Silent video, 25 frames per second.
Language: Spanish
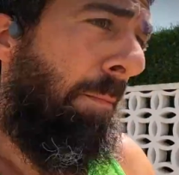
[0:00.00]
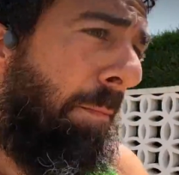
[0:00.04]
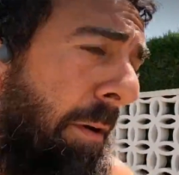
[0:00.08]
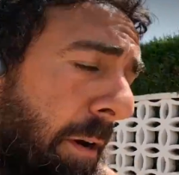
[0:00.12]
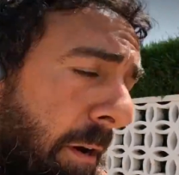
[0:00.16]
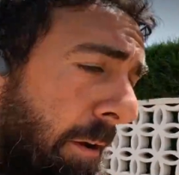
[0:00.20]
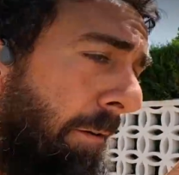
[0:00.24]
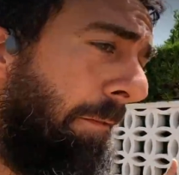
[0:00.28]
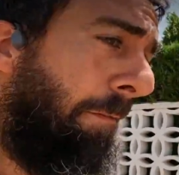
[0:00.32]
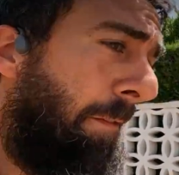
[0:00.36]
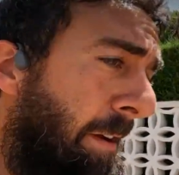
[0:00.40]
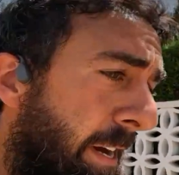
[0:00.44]

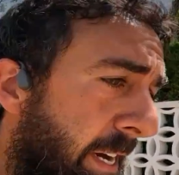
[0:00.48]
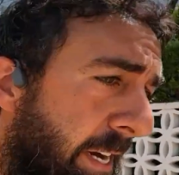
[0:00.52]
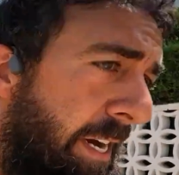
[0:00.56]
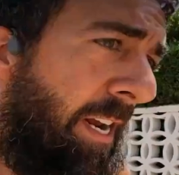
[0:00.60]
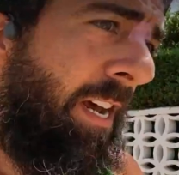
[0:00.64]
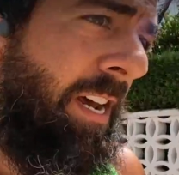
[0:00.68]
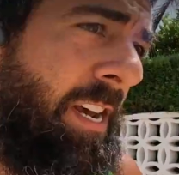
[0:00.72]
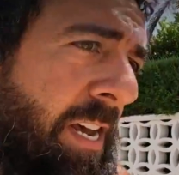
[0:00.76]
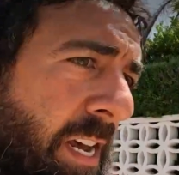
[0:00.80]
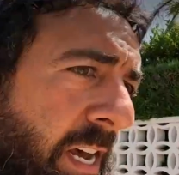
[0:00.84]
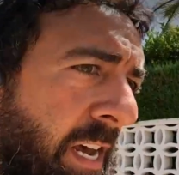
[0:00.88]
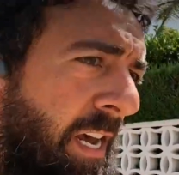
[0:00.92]
Pero en
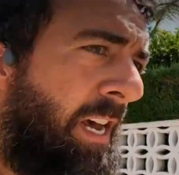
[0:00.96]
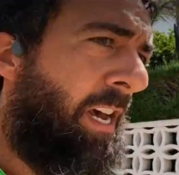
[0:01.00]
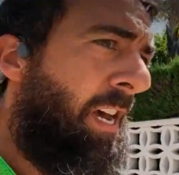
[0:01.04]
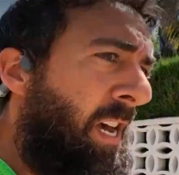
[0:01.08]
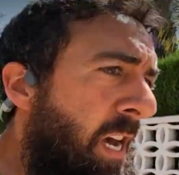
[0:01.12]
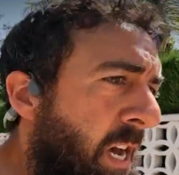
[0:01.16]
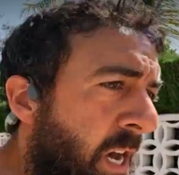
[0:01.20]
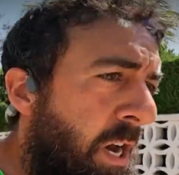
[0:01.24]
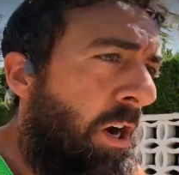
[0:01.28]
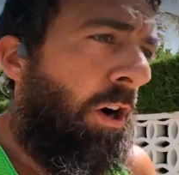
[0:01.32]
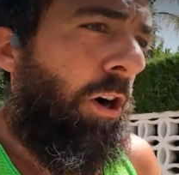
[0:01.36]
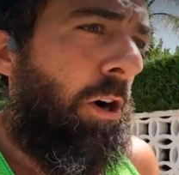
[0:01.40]
fin,
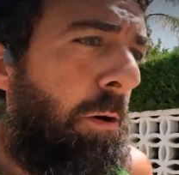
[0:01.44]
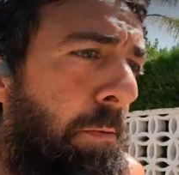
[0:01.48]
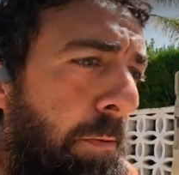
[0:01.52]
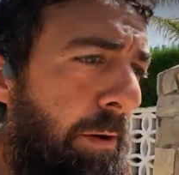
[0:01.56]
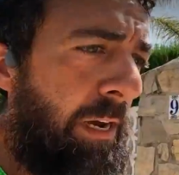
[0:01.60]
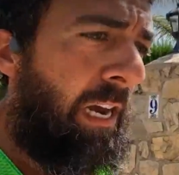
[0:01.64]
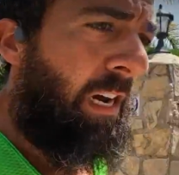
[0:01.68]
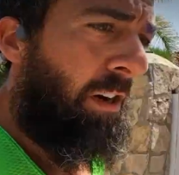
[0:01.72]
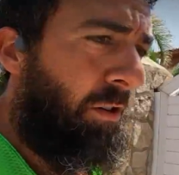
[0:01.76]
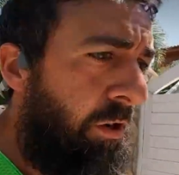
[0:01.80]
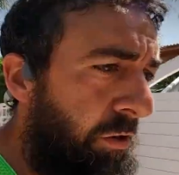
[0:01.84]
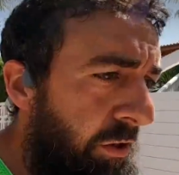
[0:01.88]
os
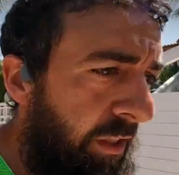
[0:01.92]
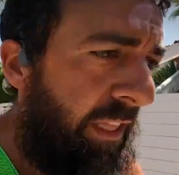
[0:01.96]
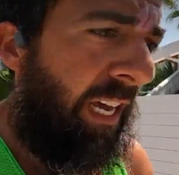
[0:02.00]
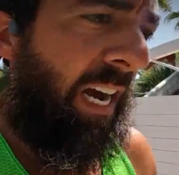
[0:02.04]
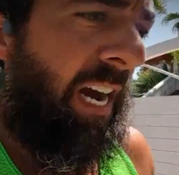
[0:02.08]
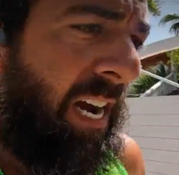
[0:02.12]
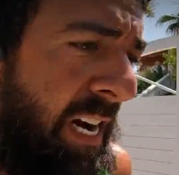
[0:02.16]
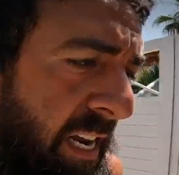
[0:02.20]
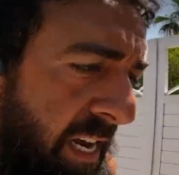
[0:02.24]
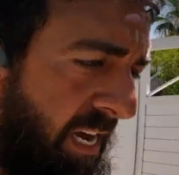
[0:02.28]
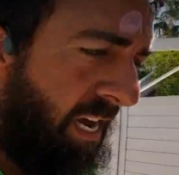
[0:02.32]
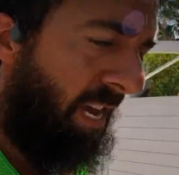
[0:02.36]
voy a
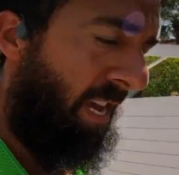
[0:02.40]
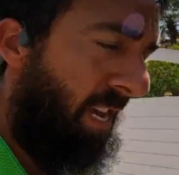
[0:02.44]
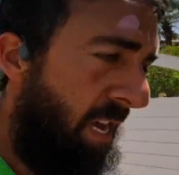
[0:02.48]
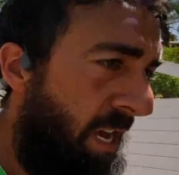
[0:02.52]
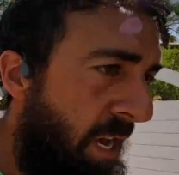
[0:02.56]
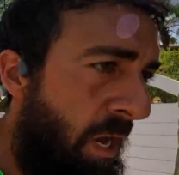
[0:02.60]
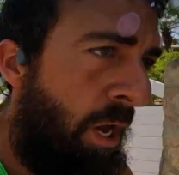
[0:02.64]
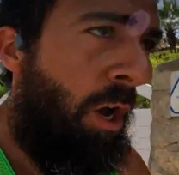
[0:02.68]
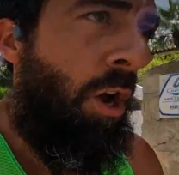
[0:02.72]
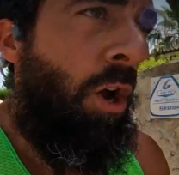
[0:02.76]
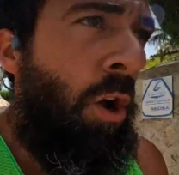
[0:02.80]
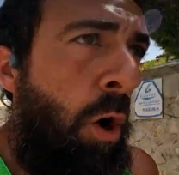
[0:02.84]
contar
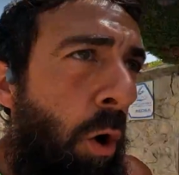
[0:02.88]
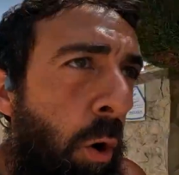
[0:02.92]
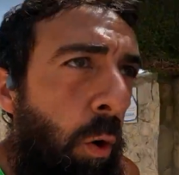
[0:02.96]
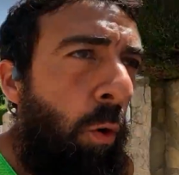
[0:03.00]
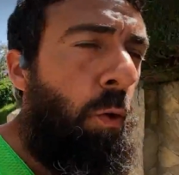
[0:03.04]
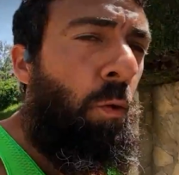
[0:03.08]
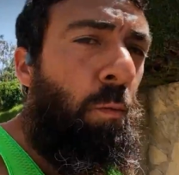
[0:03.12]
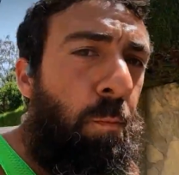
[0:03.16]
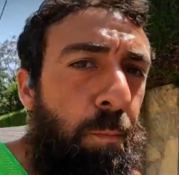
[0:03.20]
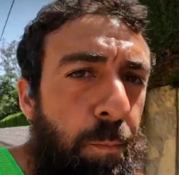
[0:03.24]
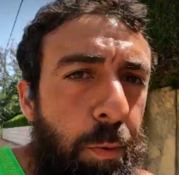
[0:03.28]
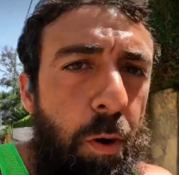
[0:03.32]

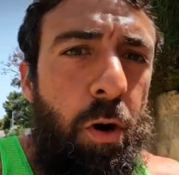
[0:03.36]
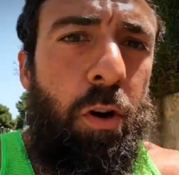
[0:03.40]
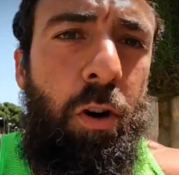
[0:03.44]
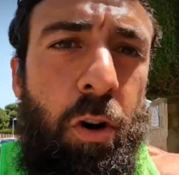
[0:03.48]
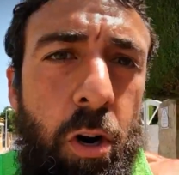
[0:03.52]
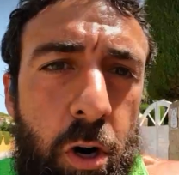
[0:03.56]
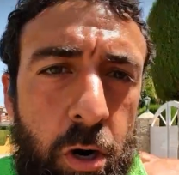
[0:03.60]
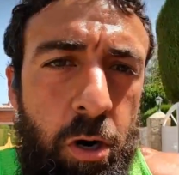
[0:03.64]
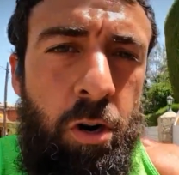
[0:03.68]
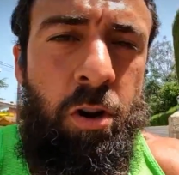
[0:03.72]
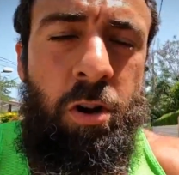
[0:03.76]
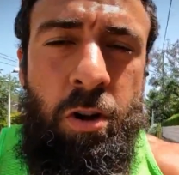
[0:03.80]
un
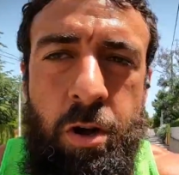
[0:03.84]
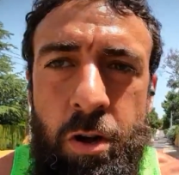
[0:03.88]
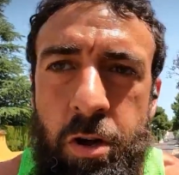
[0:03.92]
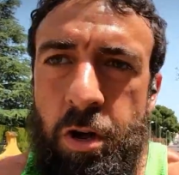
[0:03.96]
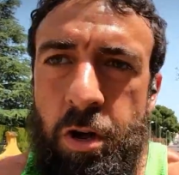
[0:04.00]
poco